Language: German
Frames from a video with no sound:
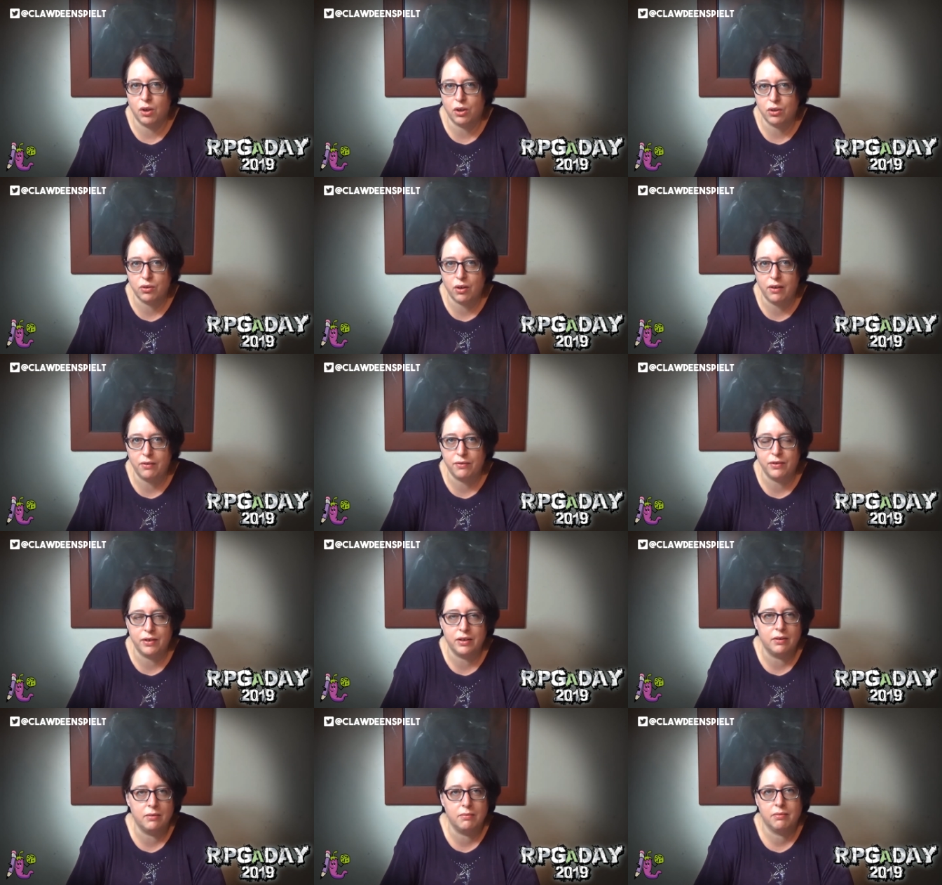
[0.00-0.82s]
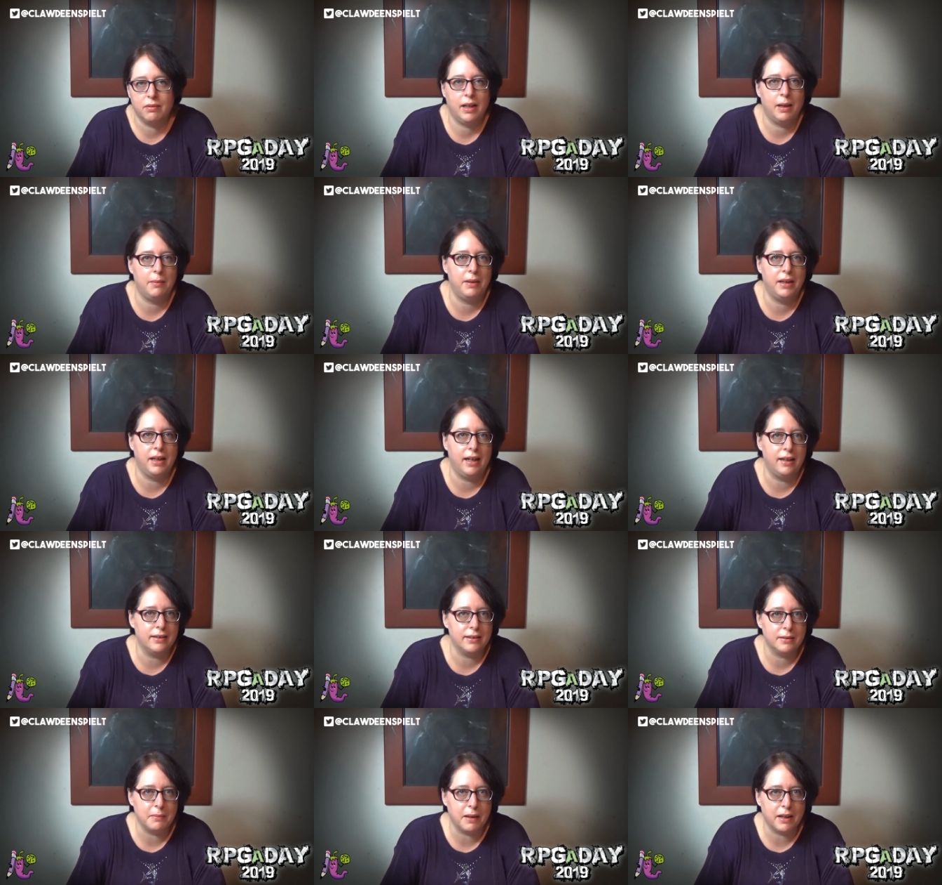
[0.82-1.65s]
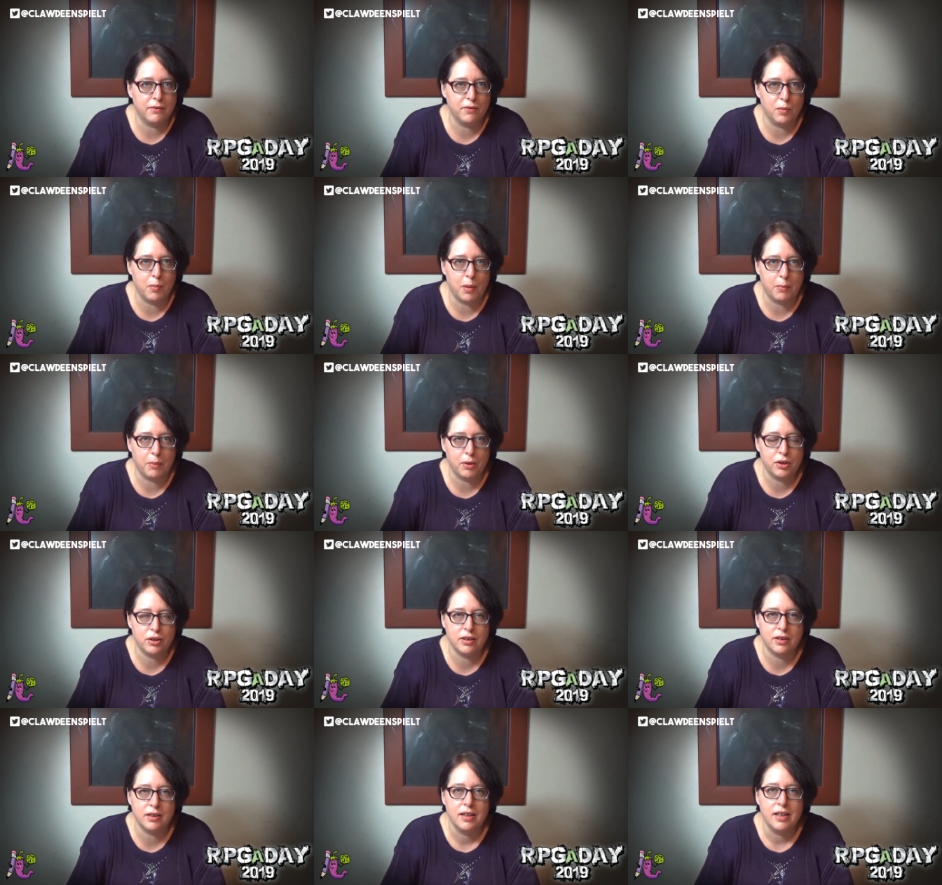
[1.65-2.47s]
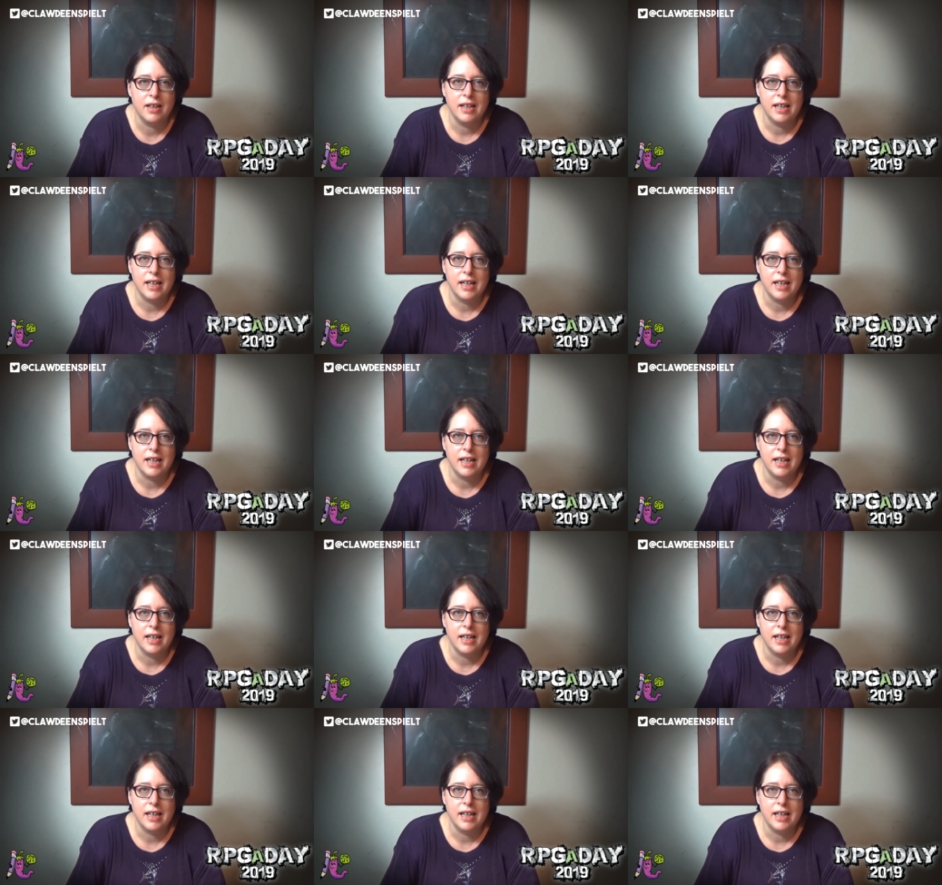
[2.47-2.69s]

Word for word: doch toll finde. Kann man alles machen, wie man möchte.